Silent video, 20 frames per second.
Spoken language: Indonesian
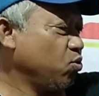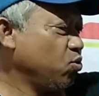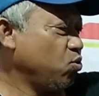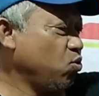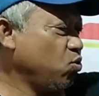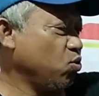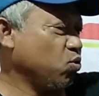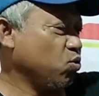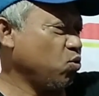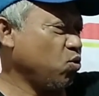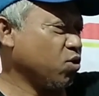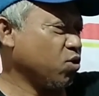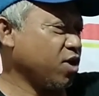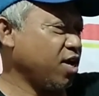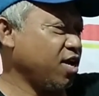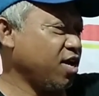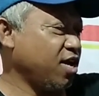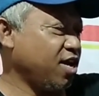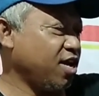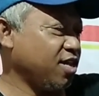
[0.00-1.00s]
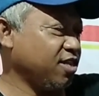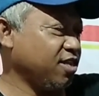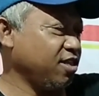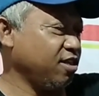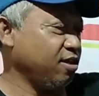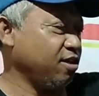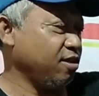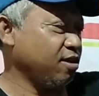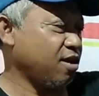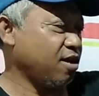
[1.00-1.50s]
kukuhkan
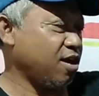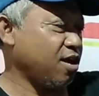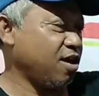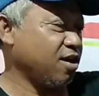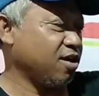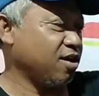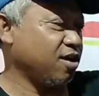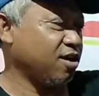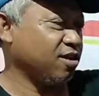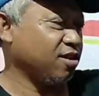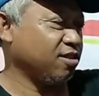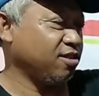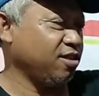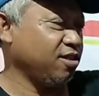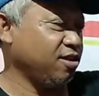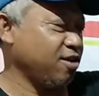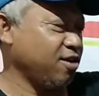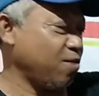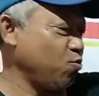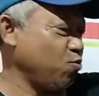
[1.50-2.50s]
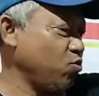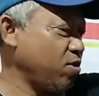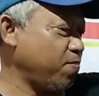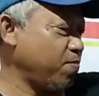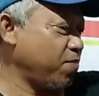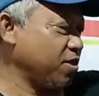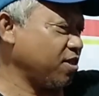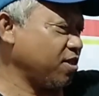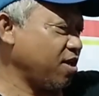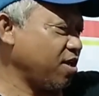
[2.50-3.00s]
hati agar tidak mudah
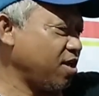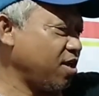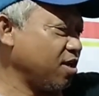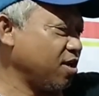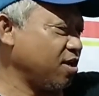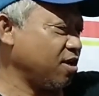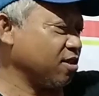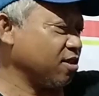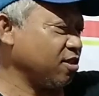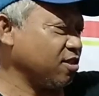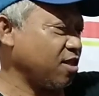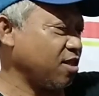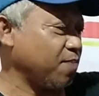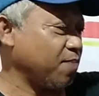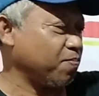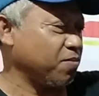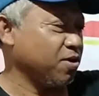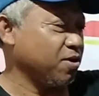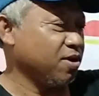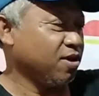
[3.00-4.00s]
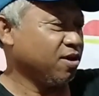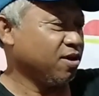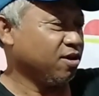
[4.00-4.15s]
patah agar tetap